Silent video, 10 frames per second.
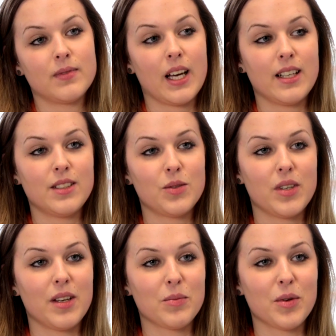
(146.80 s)
Kann ich nur
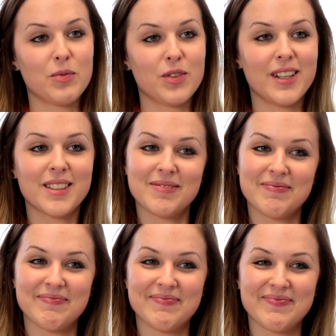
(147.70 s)
jedem
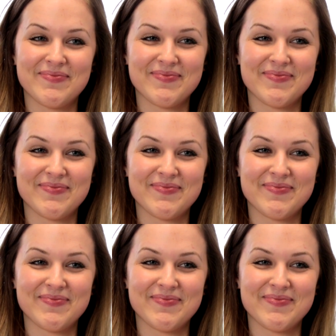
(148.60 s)
empfehlen.